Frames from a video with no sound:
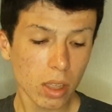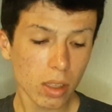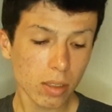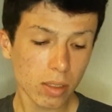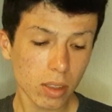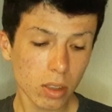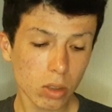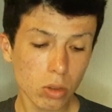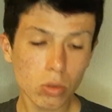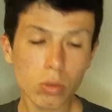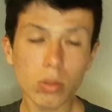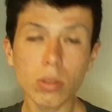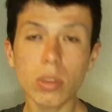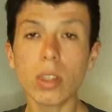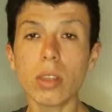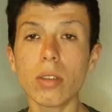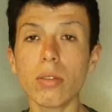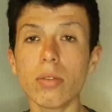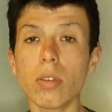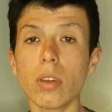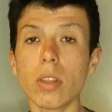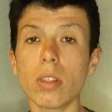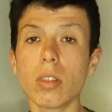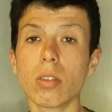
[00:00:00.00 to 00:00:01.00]
C'est une
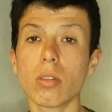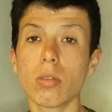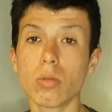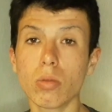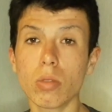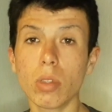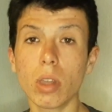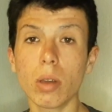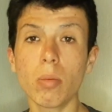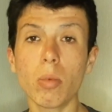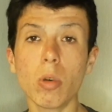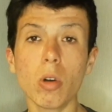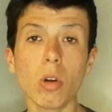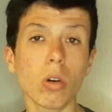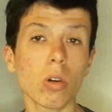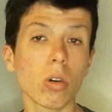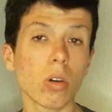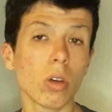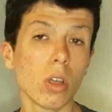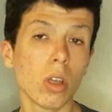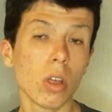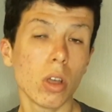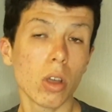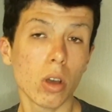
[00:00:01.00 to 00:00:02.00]
défaite tout d'abord
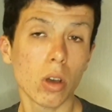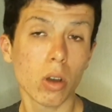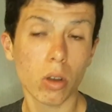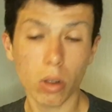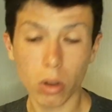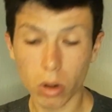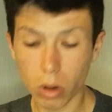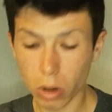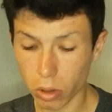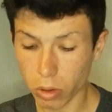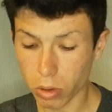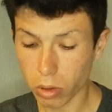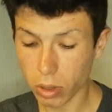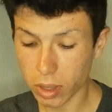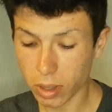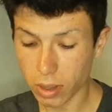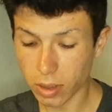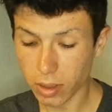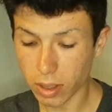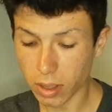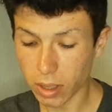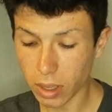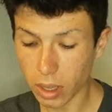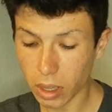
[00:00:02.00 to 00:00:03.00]
euh, lors de ces
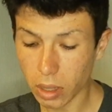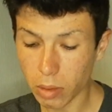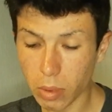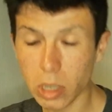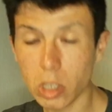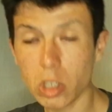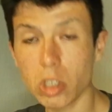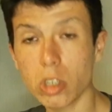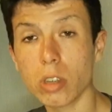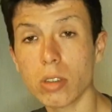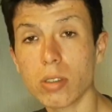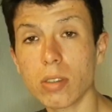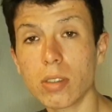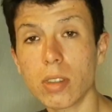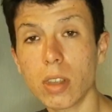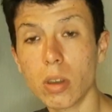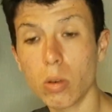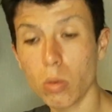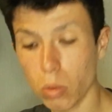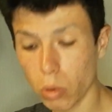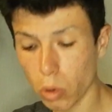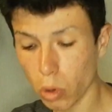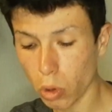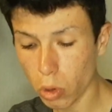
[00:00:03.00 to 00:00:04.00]
cinq derniers matchs, c'était
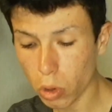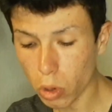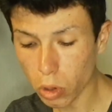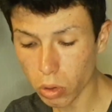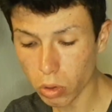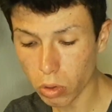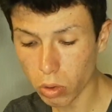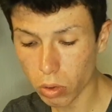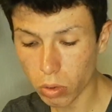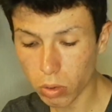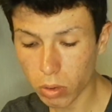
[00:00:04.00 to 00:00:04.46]
contre Nantes,